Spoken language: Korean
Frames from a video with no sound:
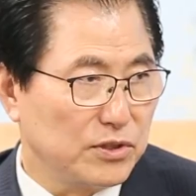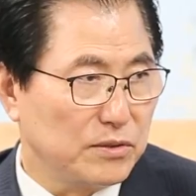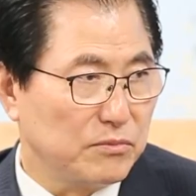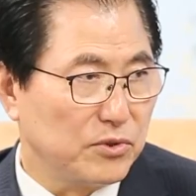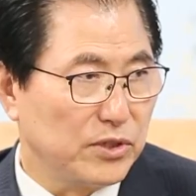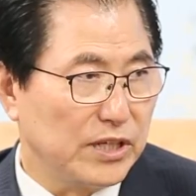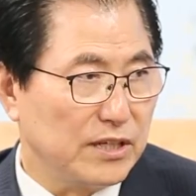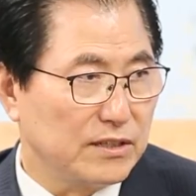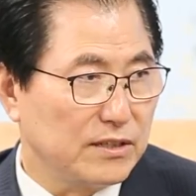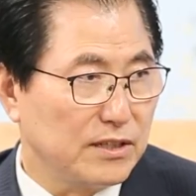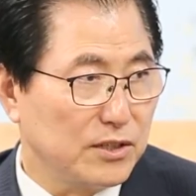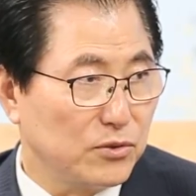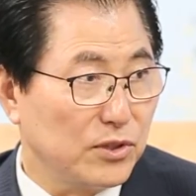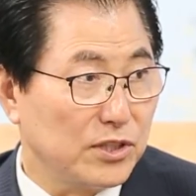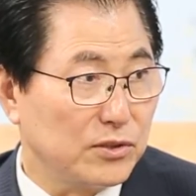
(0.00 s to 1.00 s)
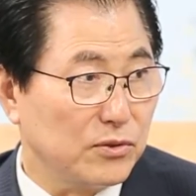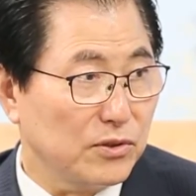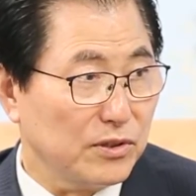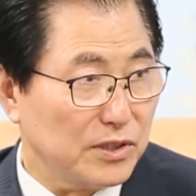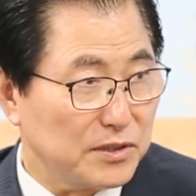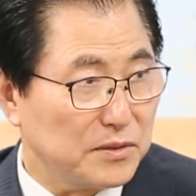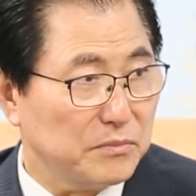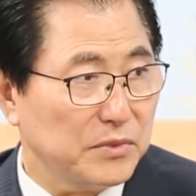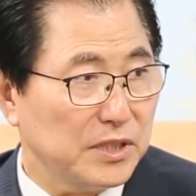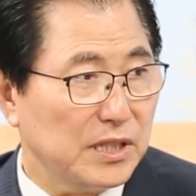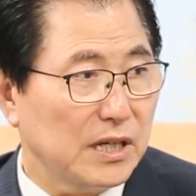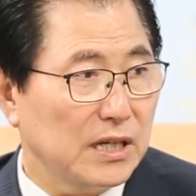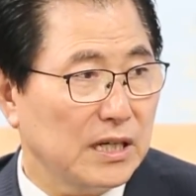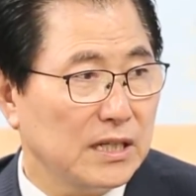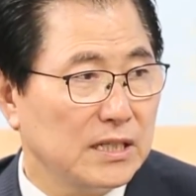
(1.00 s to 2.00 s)
중심으로 해서 이루어지고
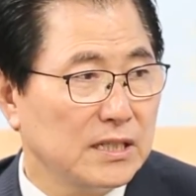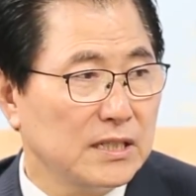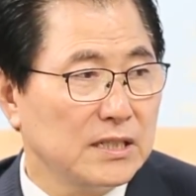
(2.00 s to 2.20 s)
있습니다.